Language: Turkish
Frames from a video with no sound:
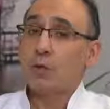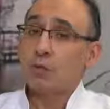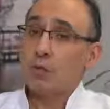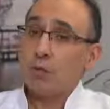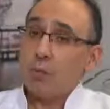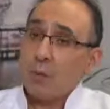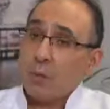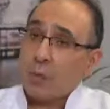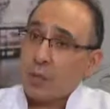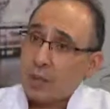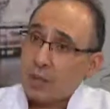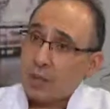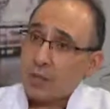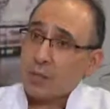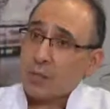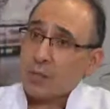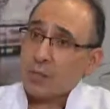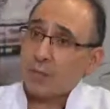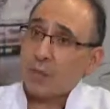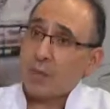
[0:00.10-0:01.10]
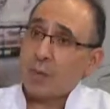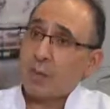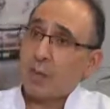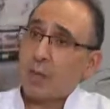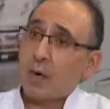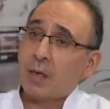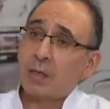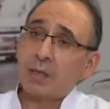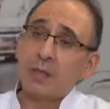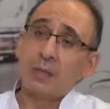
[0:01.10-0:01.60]
Tüp bebek açısından
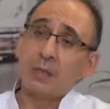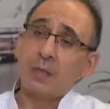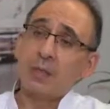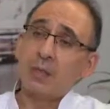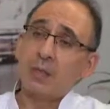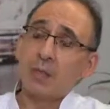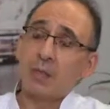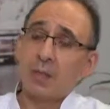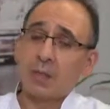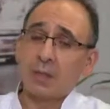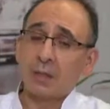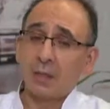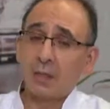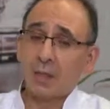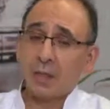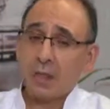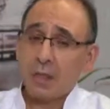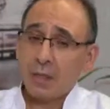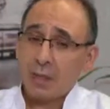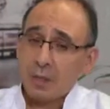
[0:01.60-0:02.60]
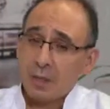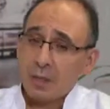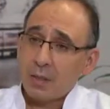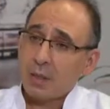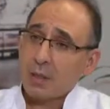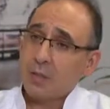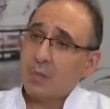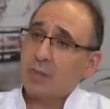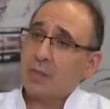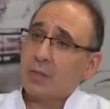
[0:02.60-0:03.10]
baktığımız zaman anne
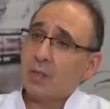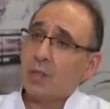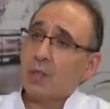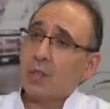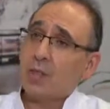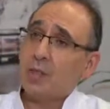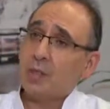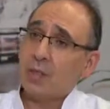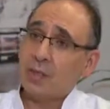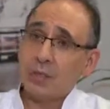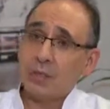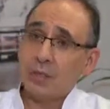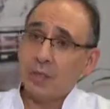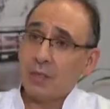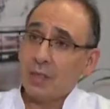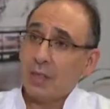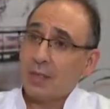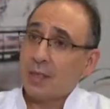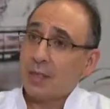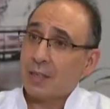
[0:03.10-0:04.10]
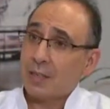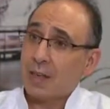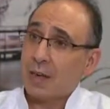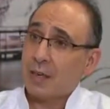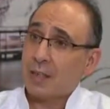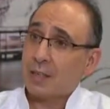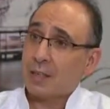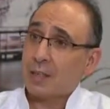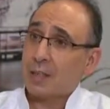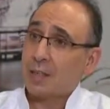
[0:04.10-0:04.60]
adayımızın yaşı ne
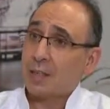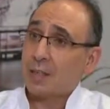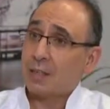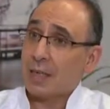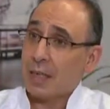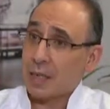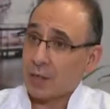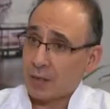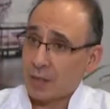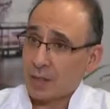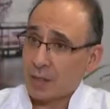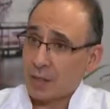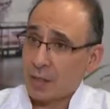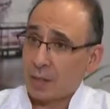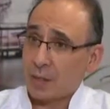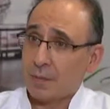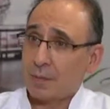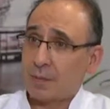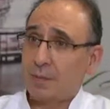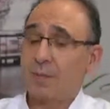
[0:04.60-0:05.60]
kadar gençse,